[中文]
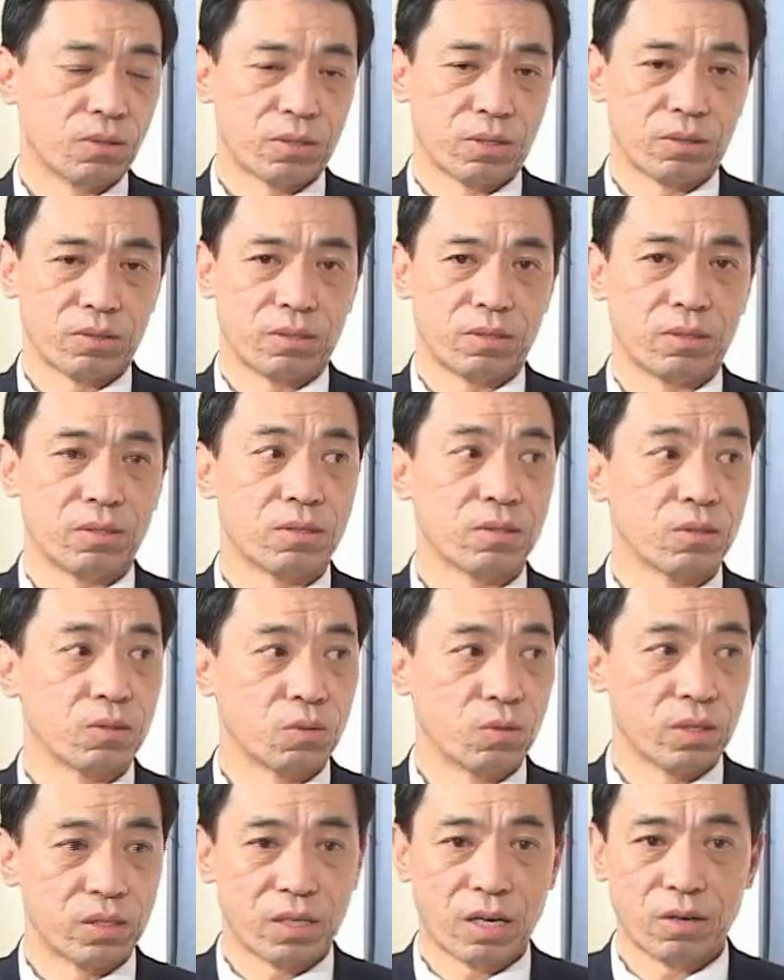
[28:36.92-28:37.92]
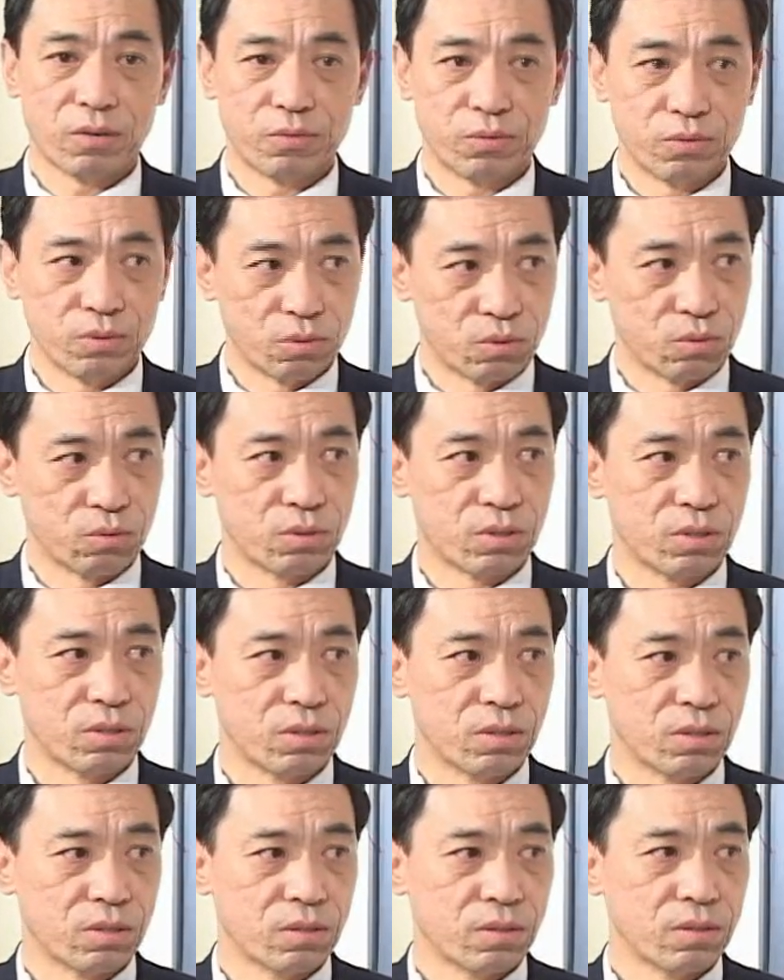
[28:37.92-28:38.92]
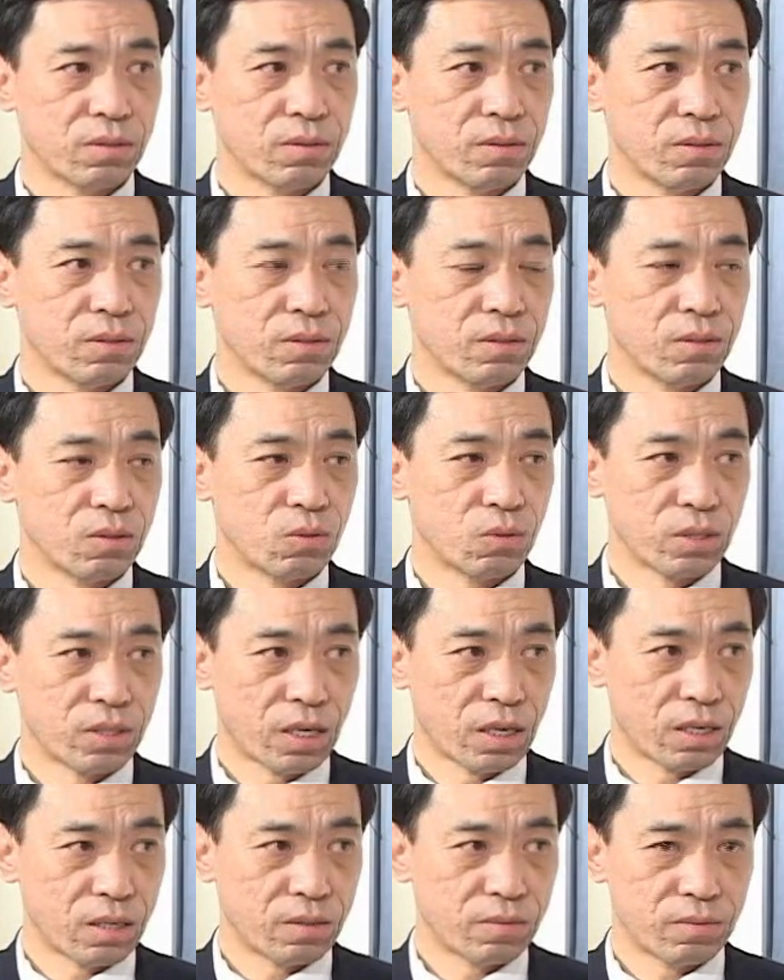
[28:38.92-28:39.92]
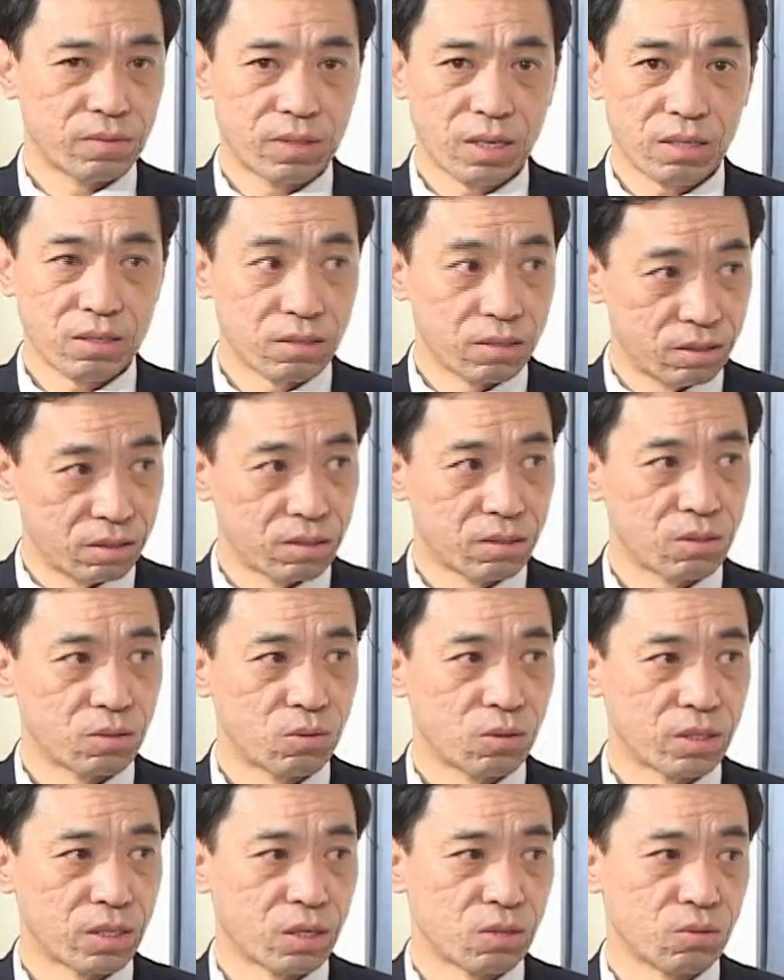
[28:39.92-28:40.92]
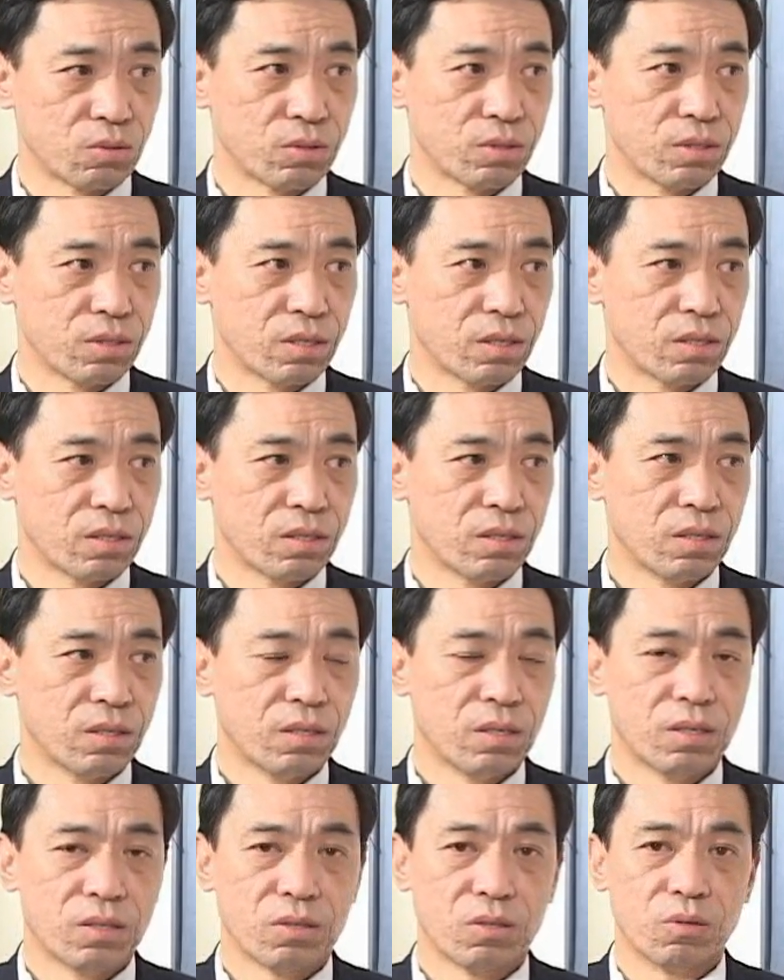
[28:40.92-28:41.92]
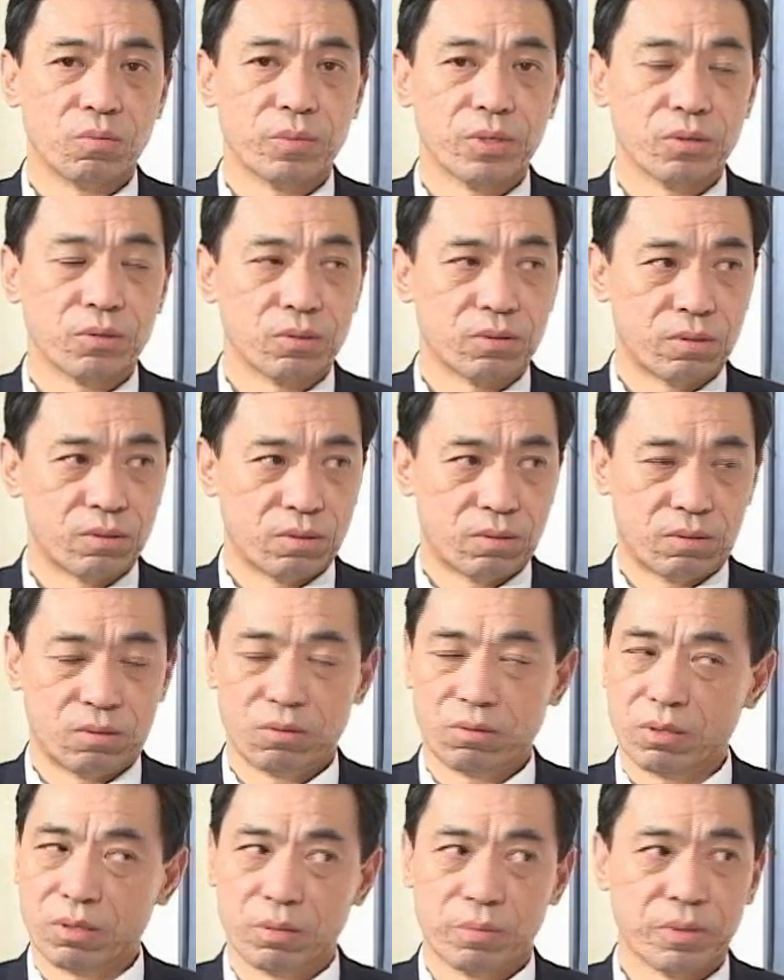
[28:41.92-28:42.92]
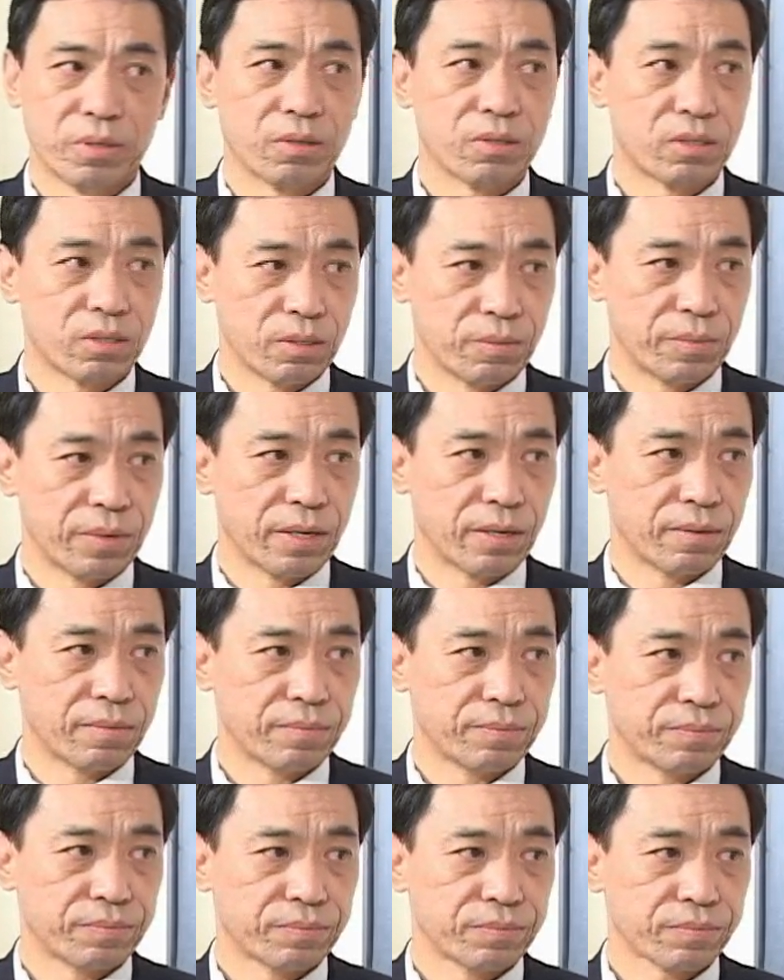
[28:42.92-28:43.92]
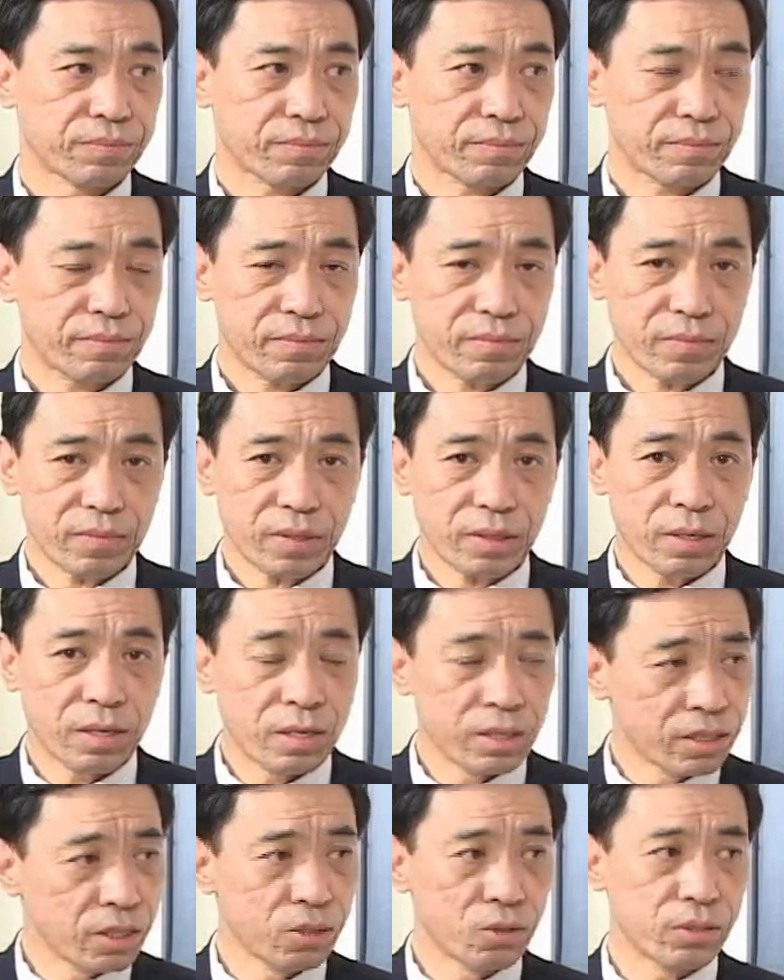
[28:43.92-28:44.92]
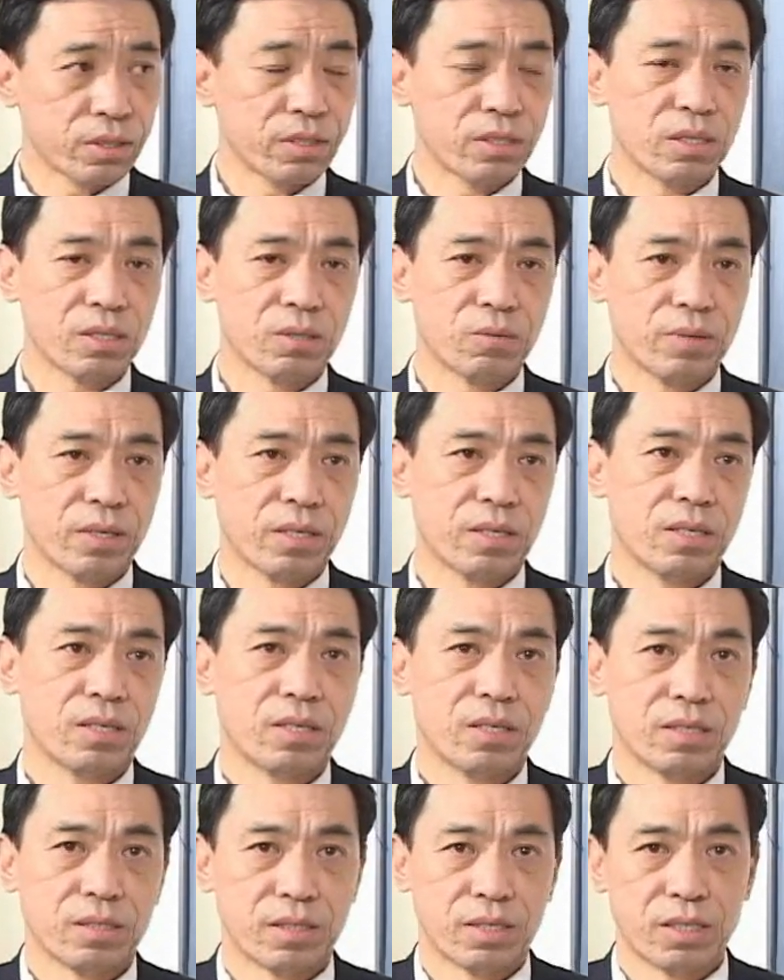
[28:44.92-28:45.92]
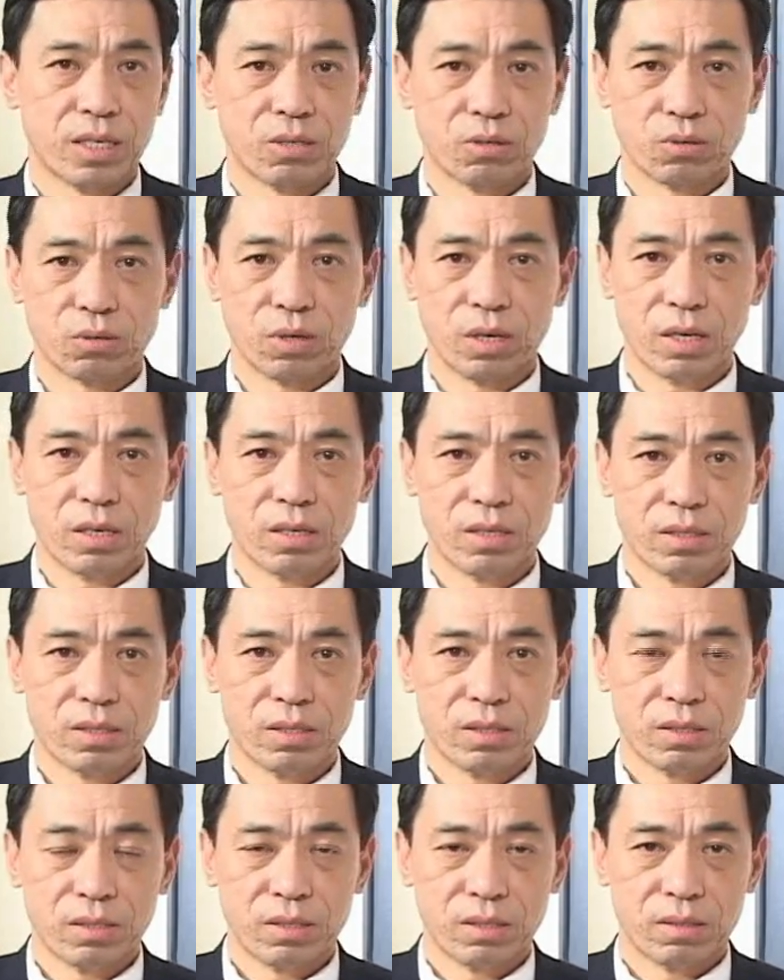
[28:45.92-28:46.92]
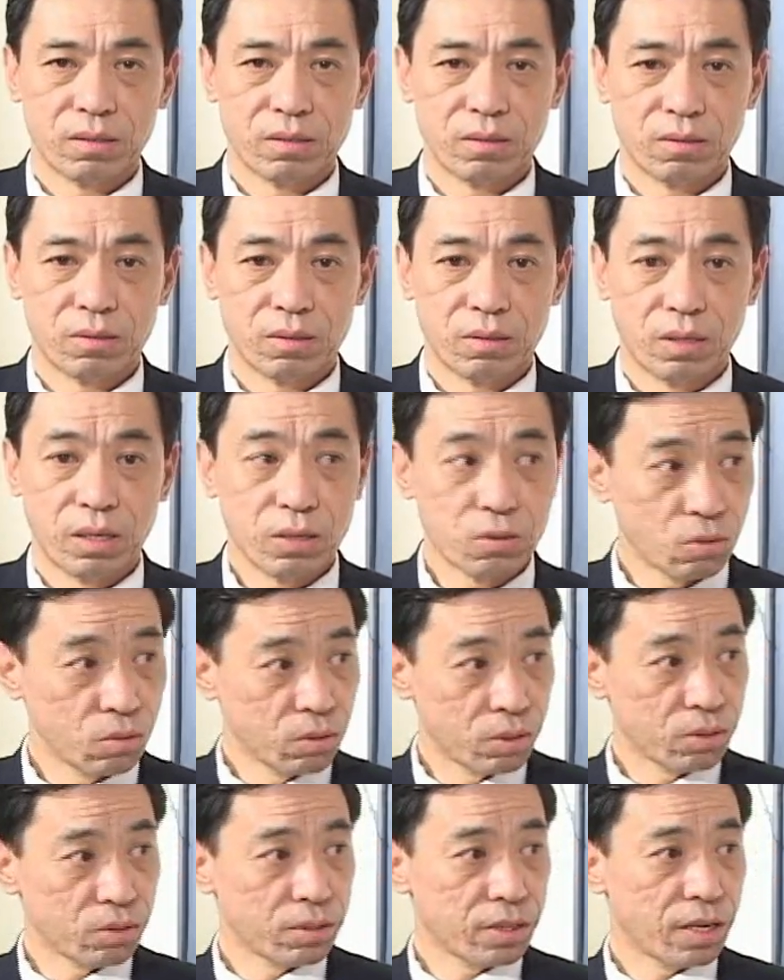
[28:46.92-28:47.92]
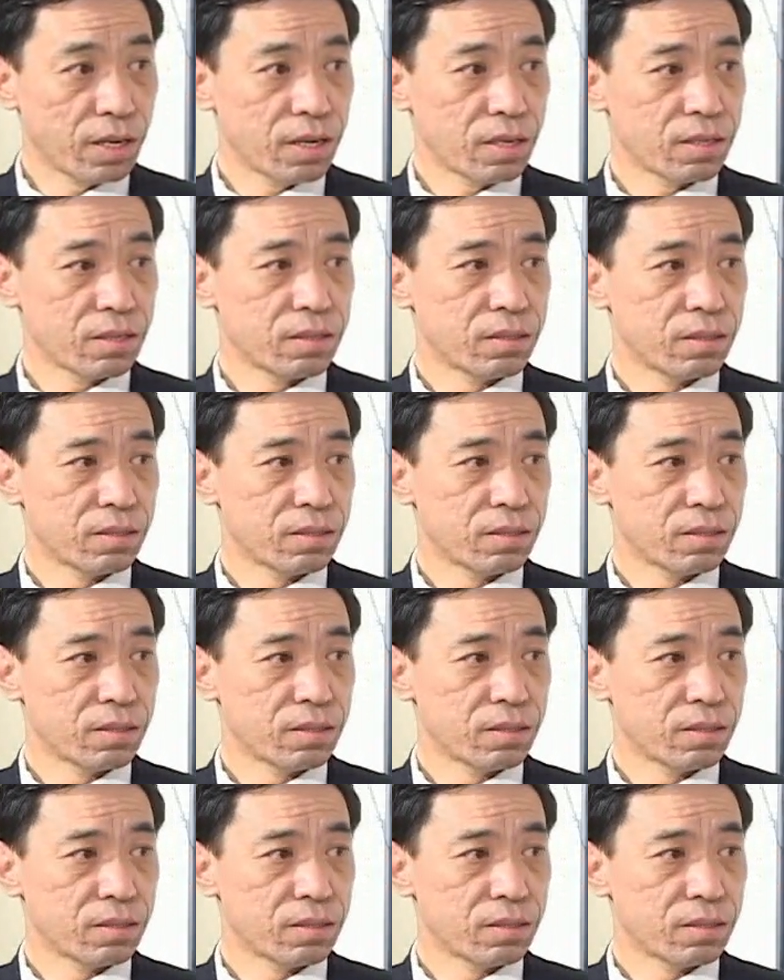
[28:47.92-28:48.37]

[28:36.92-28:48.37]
刘少奇是国家副主席，国家当时已经是国家主席，都没有都得不到幸免。而且有些人认为现在就说哎。哎，中国就这样，